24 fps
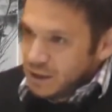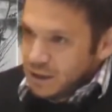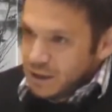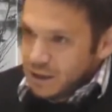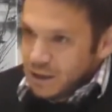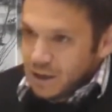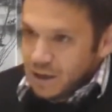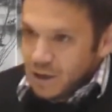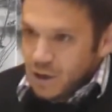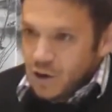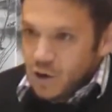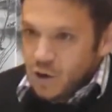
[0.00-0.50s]

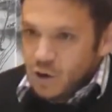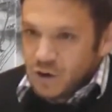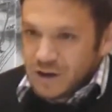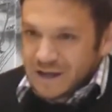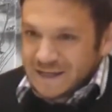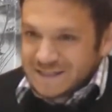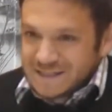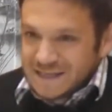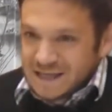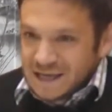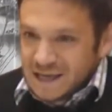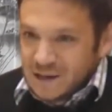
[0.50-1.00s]
Eh, lo
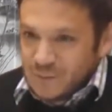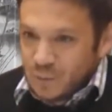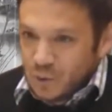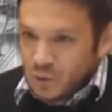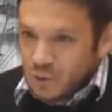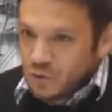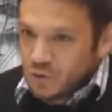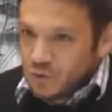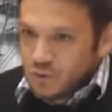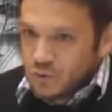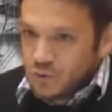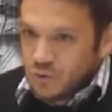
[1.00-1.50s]
que se
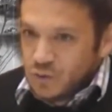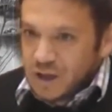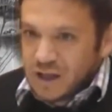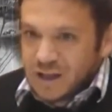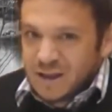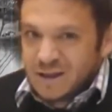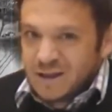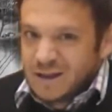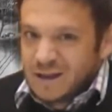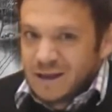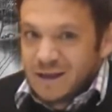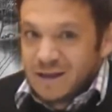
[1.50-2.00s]
quemó
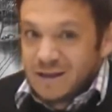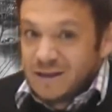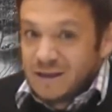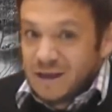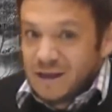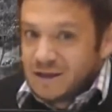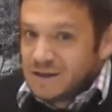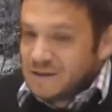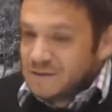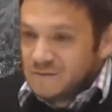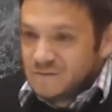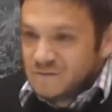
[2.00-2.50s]
durante
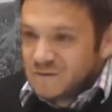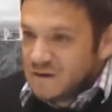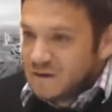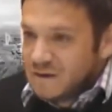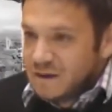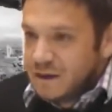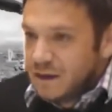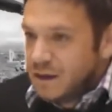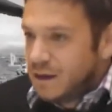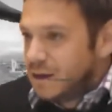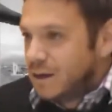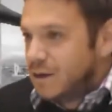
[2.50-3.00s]
10-15
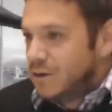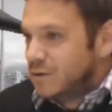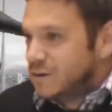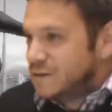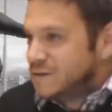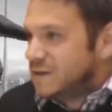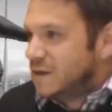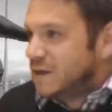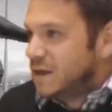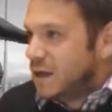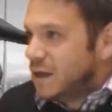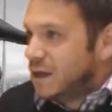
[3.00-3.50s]
días era lo
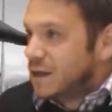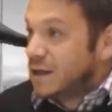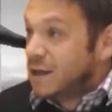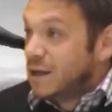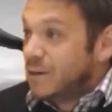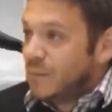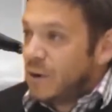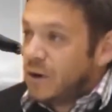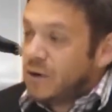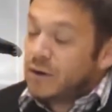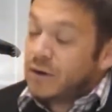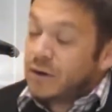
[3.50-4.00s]
que sería
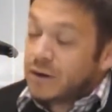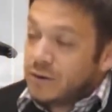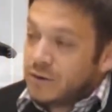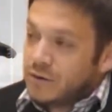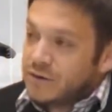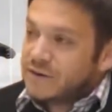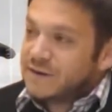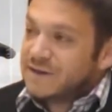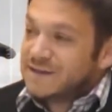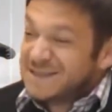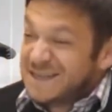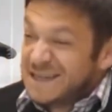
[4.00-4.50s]
quemado
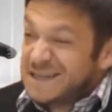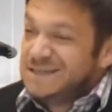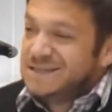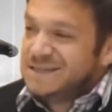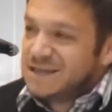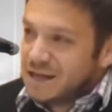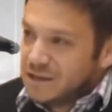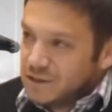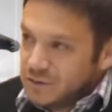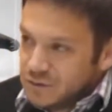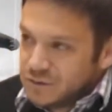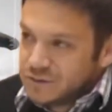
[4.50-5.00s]
alrededor de
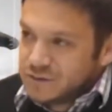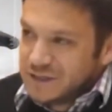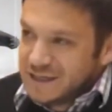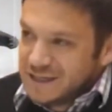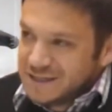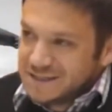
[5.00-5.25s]
6 años.